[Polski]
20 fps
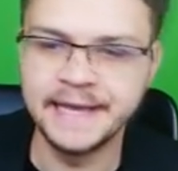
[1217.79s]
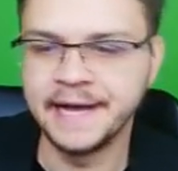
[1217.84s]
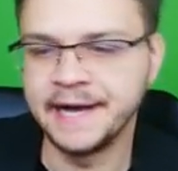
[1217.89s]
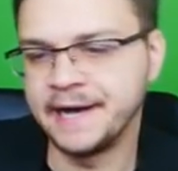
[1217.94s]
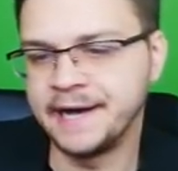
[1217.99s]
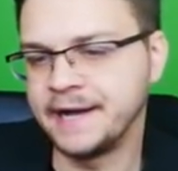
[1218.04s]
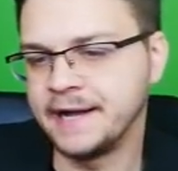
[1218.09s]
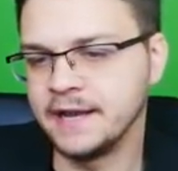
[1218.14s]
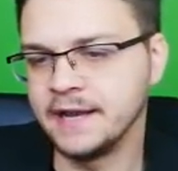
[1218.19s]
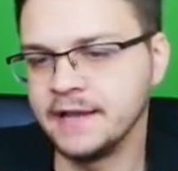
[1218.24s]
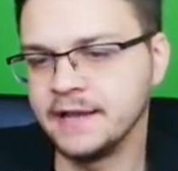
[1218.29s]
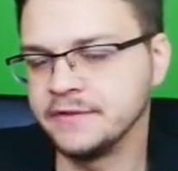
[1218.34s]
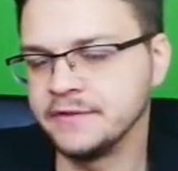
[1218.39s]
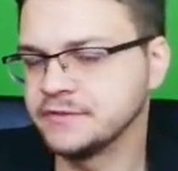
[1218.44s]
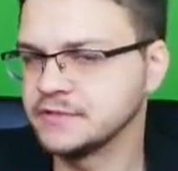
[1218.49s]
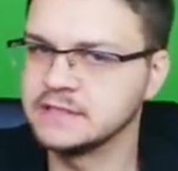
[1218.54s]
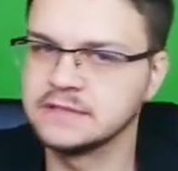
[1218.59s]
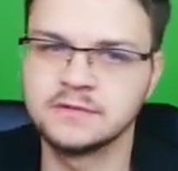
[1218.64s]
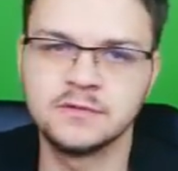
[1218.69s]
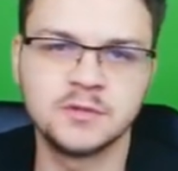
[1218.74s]
ale
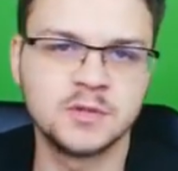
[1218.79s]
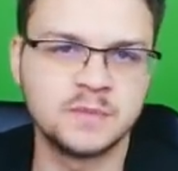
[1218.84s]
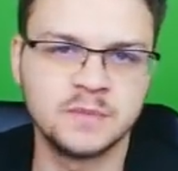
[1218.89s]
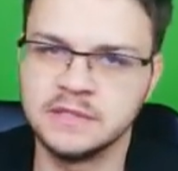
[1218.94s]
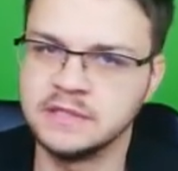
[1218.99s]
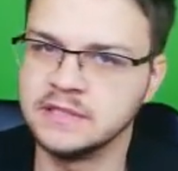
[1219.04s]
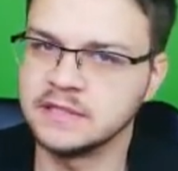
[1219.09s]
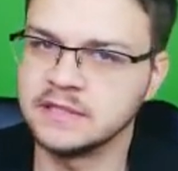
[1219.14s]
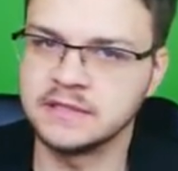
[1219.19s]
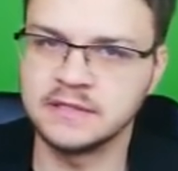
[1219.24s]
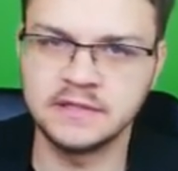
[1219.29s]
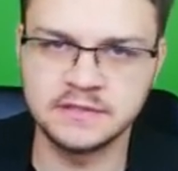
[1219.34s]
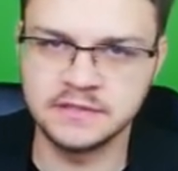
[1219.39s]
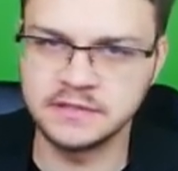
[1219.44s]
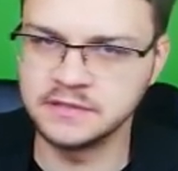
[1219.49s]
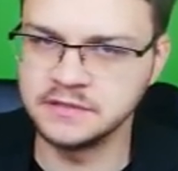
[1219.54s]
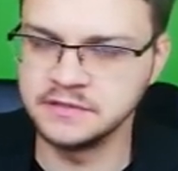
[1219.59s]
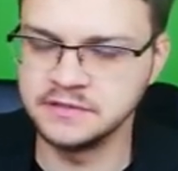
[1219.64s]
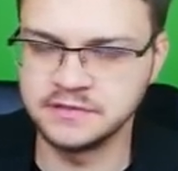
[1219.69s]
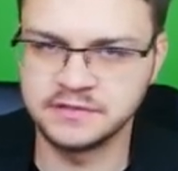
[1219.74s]
wszyscy już byli na tyle
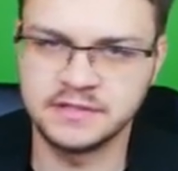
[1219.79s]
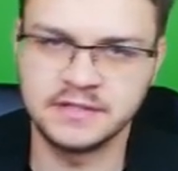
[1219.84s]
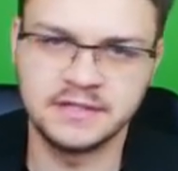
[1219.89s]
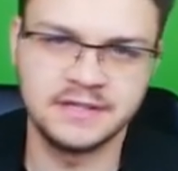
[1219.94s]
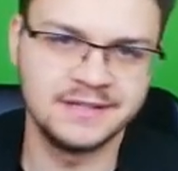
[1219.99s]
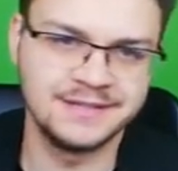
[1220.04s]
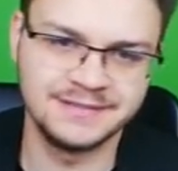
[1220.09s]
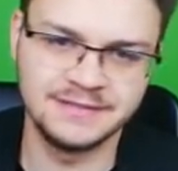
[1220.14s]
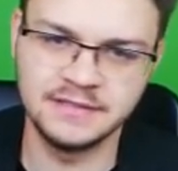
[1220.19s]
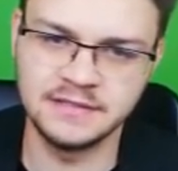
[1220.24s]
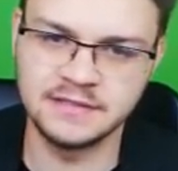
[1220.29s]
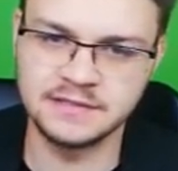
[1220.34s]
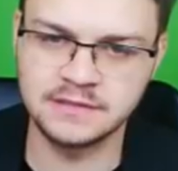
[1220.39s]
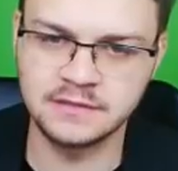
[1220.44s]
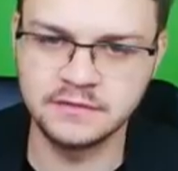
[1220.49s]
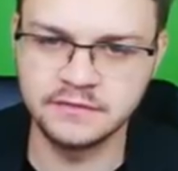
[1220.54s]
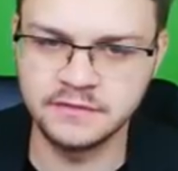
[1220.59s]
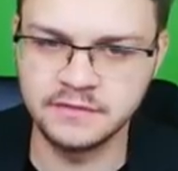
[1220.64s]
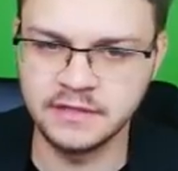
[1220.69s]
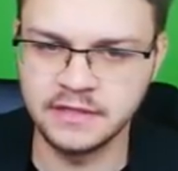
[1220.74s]
silni, że nie
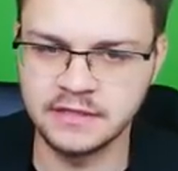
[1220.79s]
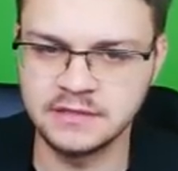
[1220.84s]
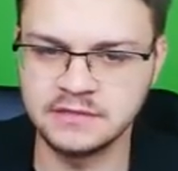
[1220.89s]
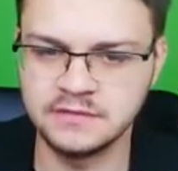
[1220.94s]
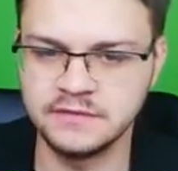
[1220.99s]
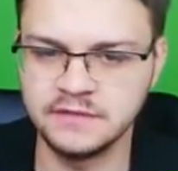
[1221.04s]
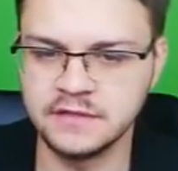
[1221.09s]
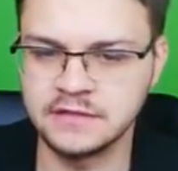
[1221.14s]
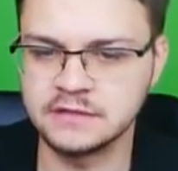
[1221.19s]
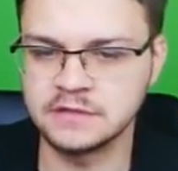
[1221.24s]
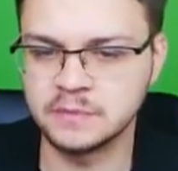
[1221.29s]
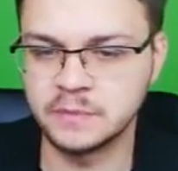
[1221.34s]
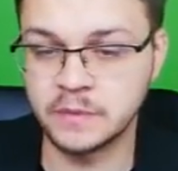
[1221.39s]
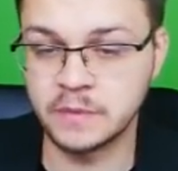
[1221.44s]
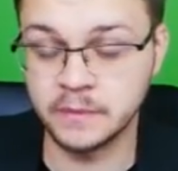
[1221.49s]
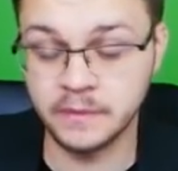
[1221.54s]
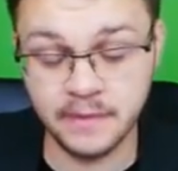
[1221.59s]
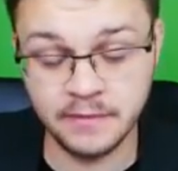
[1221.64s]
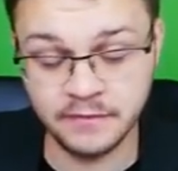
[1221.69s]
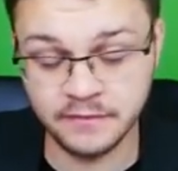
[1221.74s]
stanowili jakichś większych
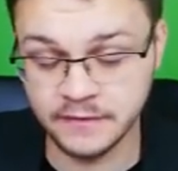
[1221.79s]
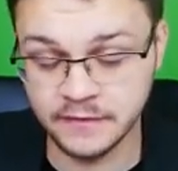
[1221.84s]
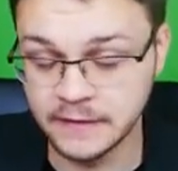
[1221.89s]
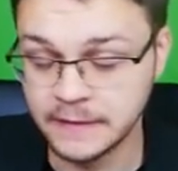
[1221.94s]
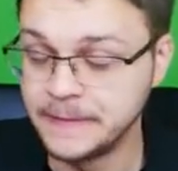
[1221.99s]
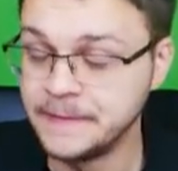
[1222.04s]
problemów.